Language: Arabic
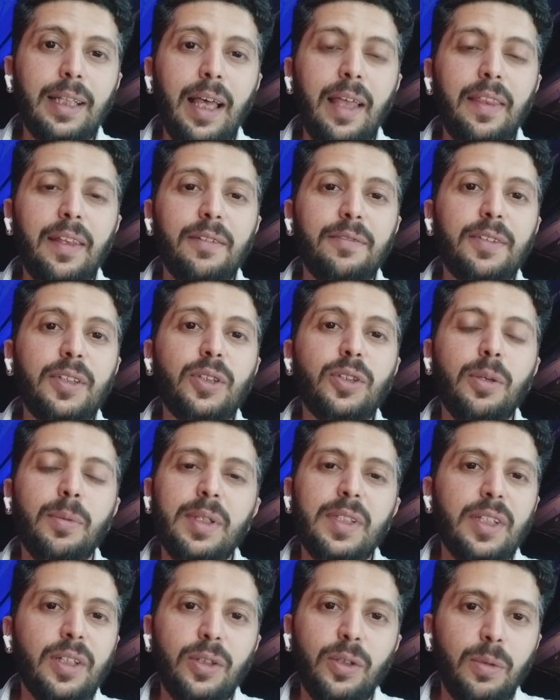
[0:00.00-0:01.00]
هذا الفيديو
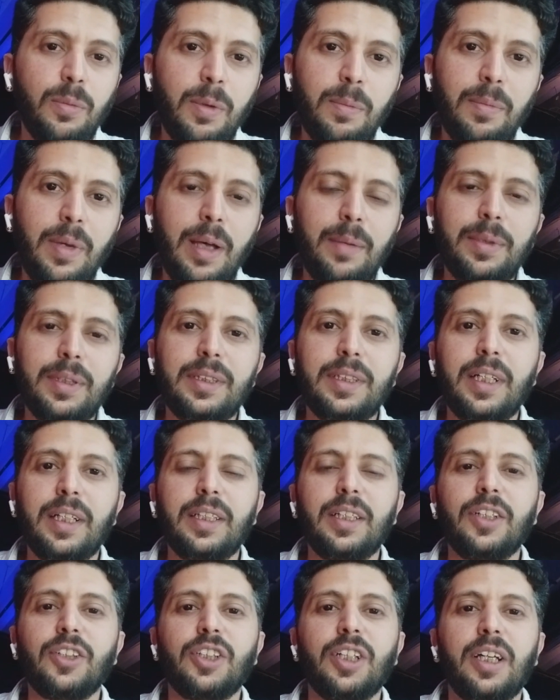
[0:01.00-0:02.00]
بس انه من باب
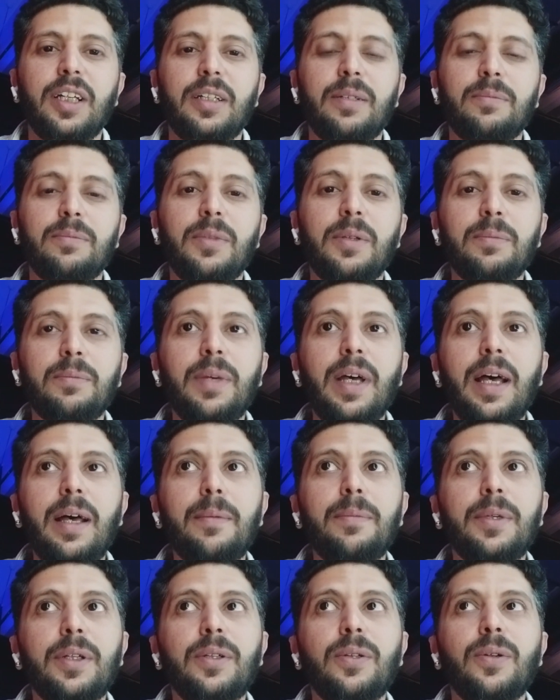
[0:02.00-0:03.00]
الدردشه من
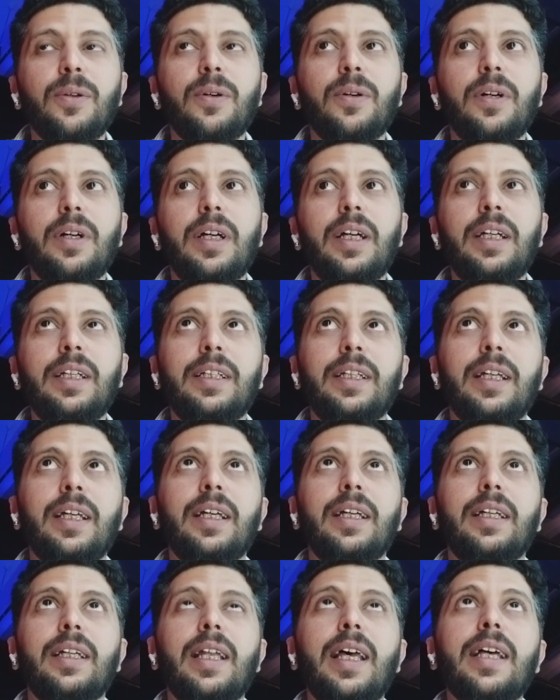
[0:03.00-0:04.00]
باب انه
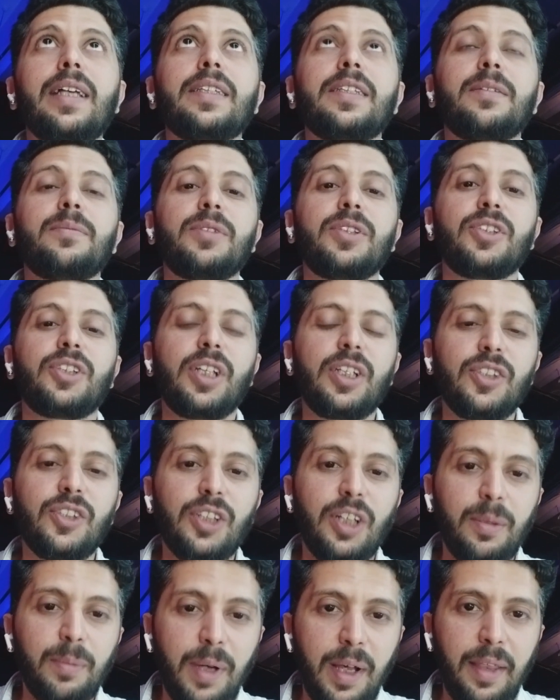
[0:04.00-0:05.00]
احنا لازم
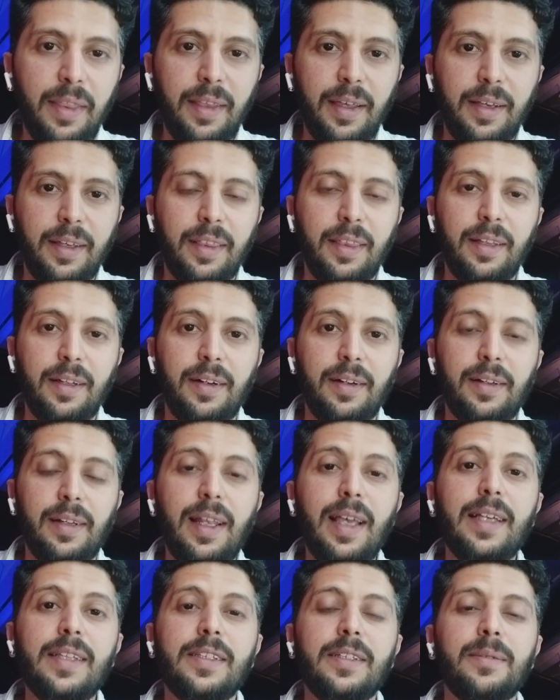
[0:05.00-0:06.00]
نشجع بعض اكثر
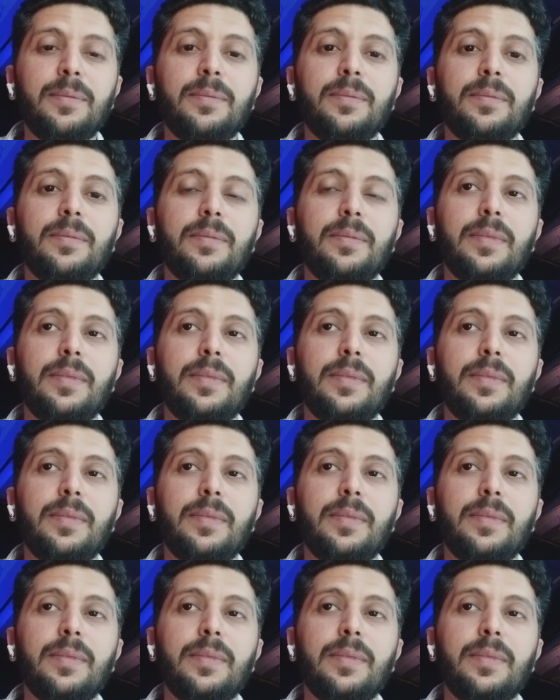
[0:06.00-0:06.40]
لازم